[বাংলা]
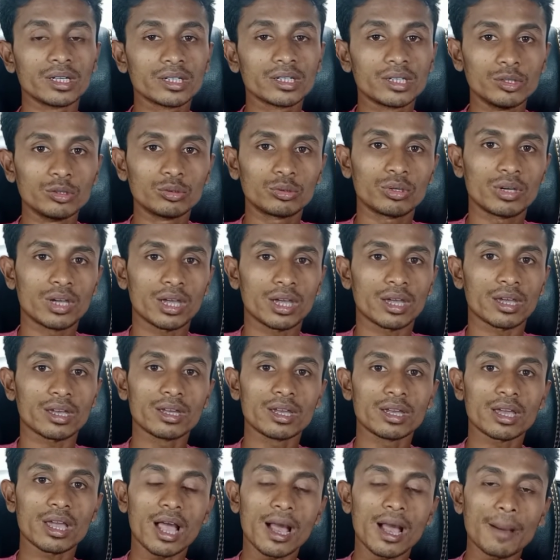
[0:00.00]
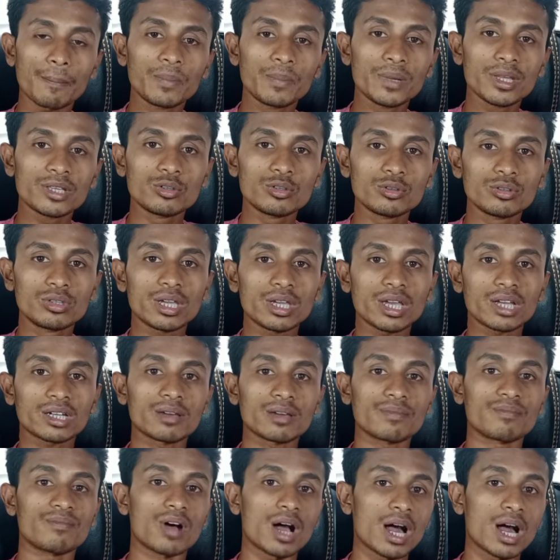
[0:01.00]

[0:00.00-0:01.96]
কিন্তু হ্যাঁ আপনি যদি একটা